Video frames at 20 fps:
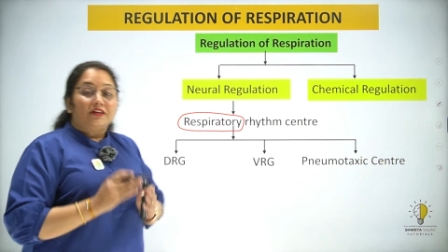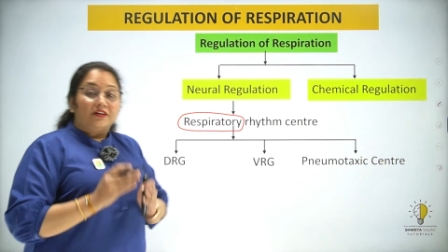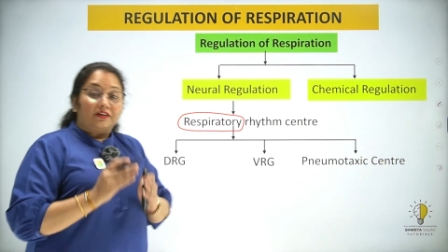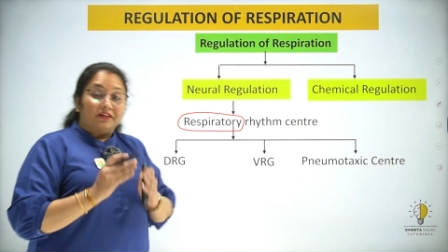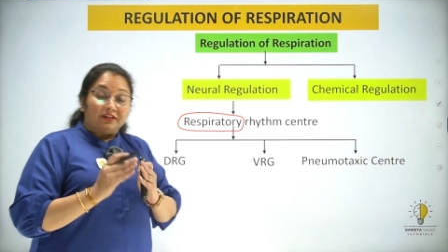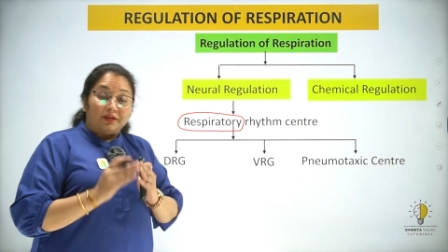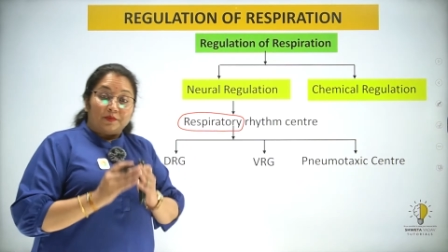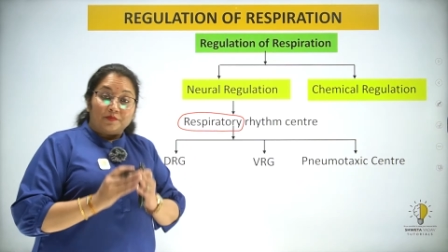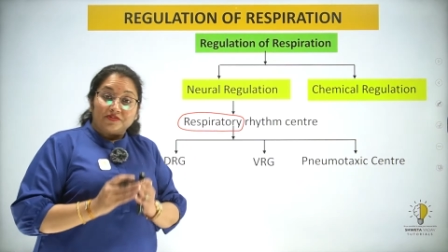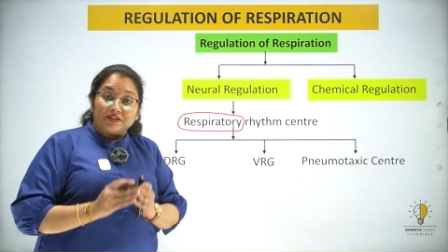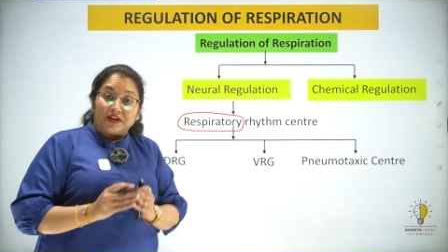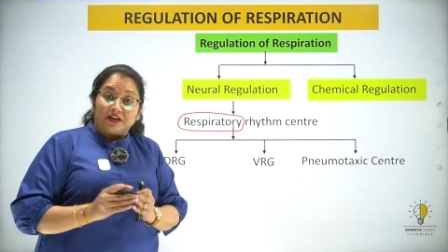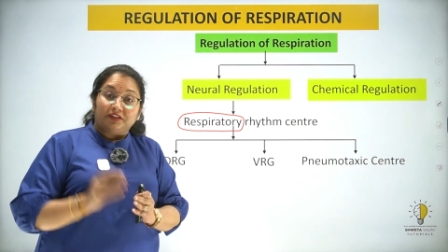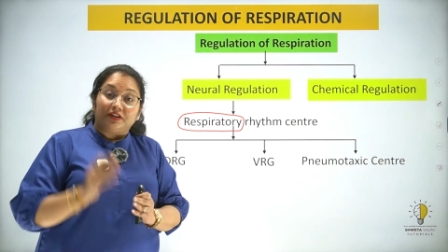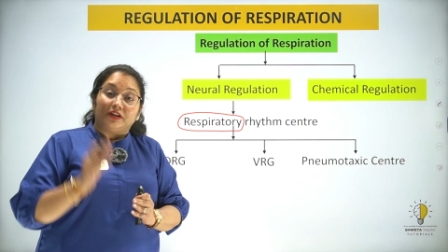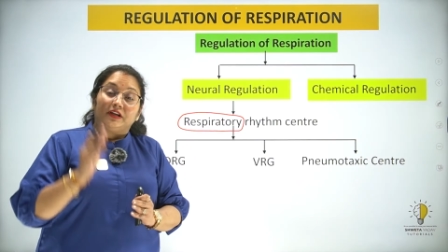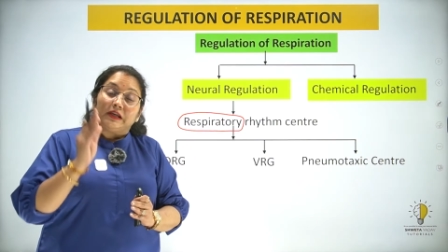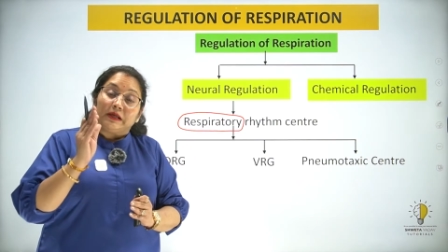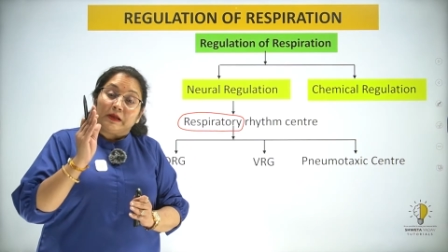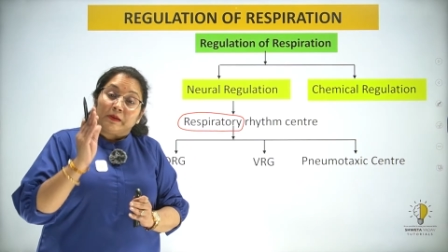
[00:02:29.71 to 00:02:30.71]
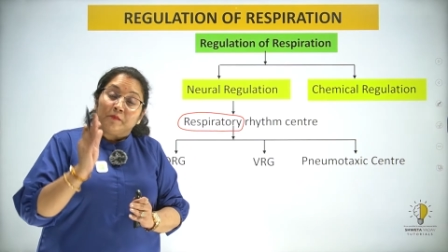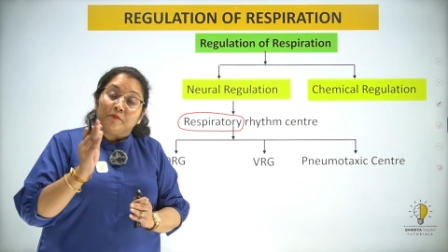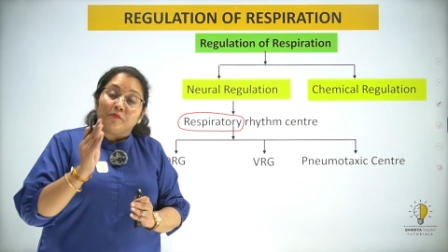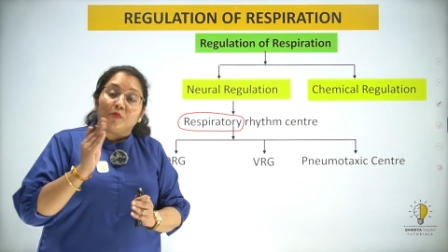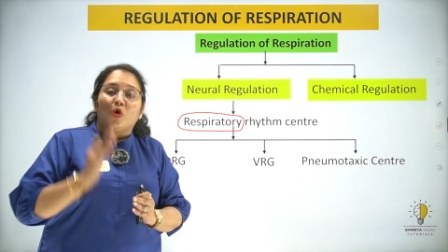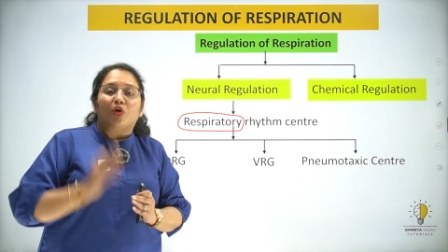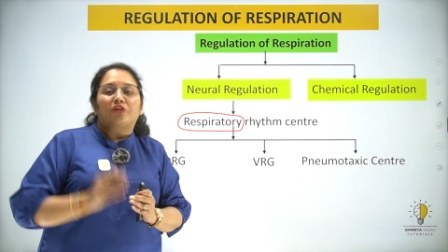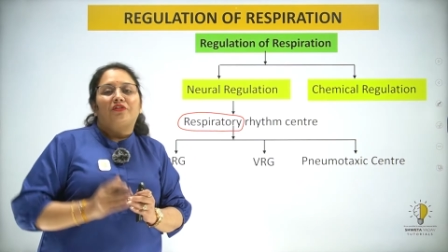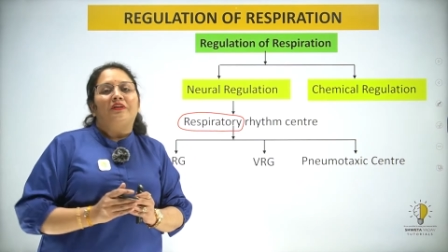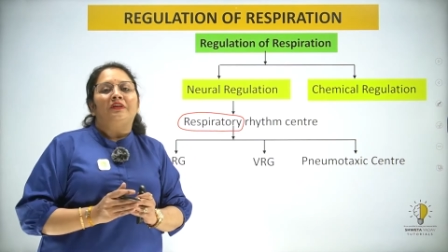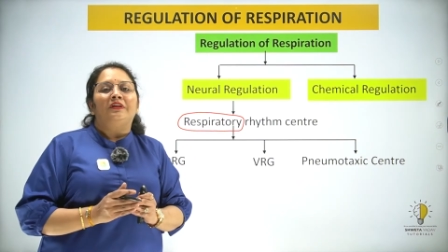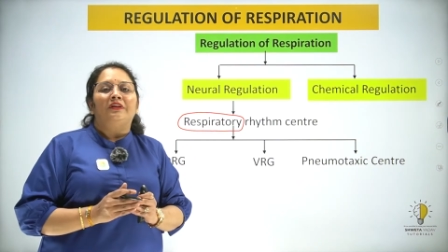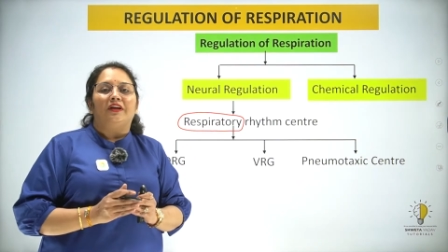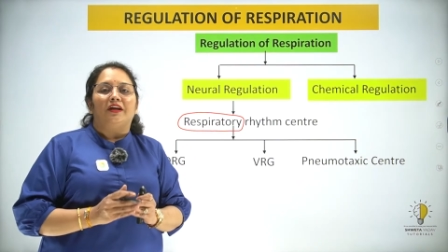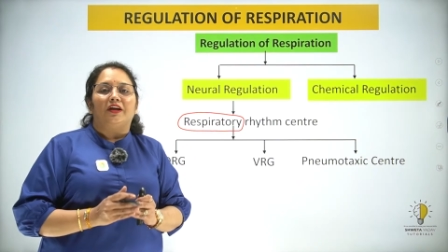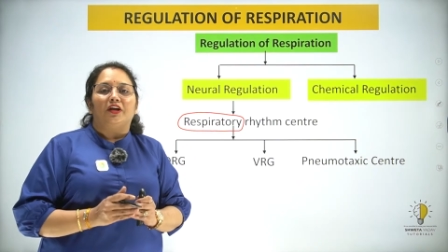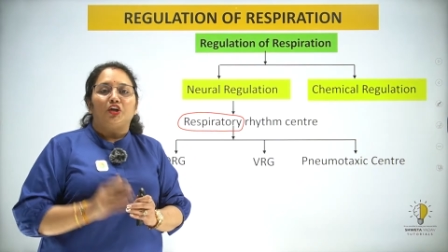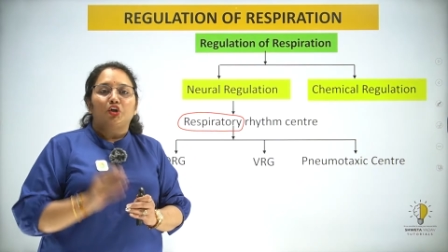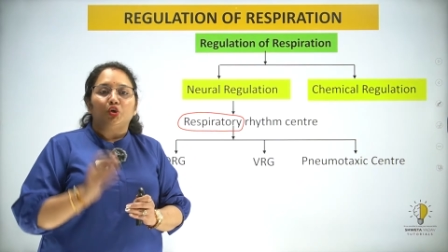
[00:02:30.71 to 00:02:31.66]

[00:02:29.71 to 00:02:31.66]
रिदम सेंटर इम्पॉर्टेंट है